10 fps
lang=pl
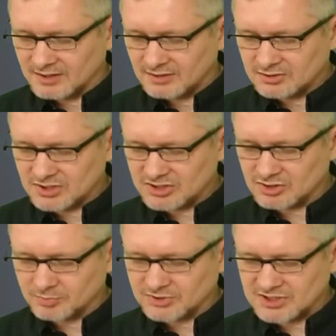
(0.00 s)
Gdy często
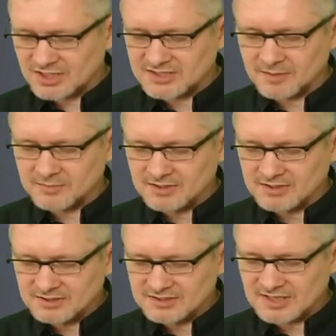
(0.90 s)
przesadzamy
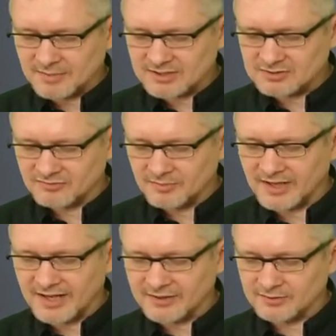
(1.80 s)
za bardzo,
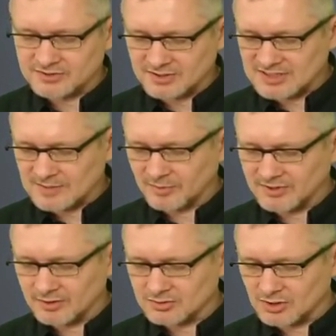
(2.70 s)
wymagając,
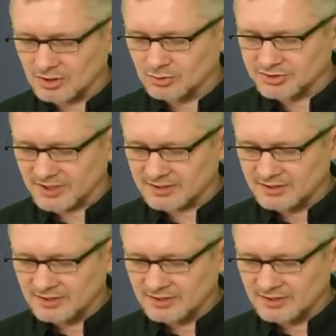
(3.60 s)
zapominając o ludziach,